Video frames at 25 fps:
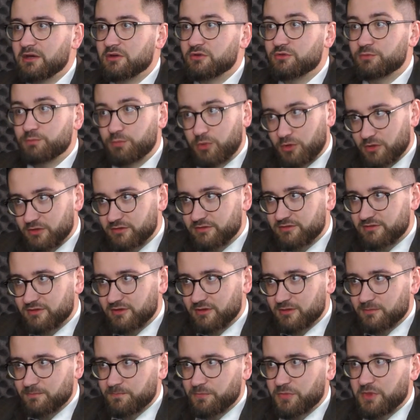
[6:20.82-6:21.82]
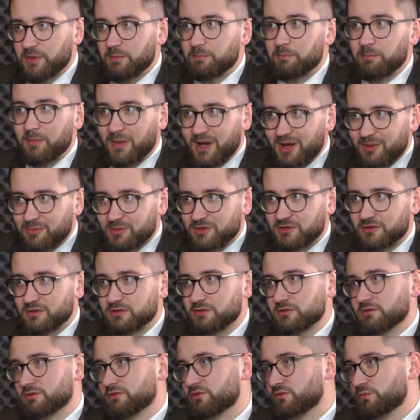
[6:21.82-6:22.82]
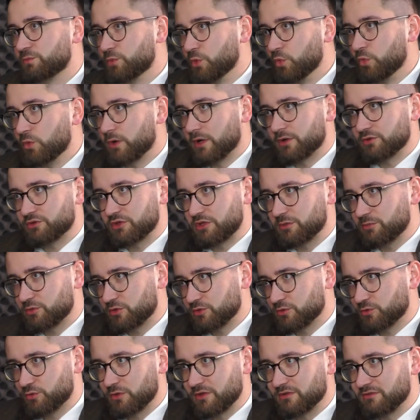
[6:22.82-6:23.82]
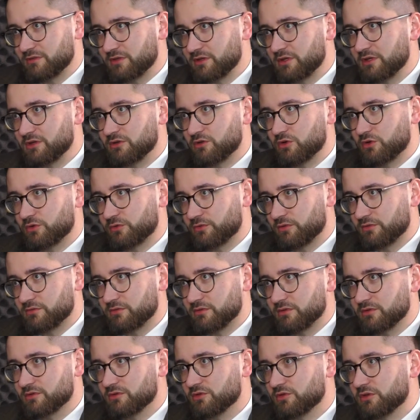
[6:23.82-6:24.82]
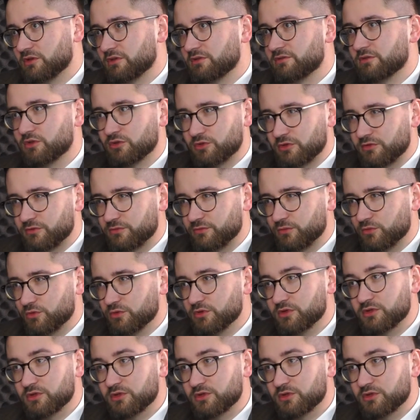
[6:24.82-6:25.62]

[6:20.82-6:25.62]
W Polsce mamy spółkę, która produkuje węgiel koksowy, to jest JSW.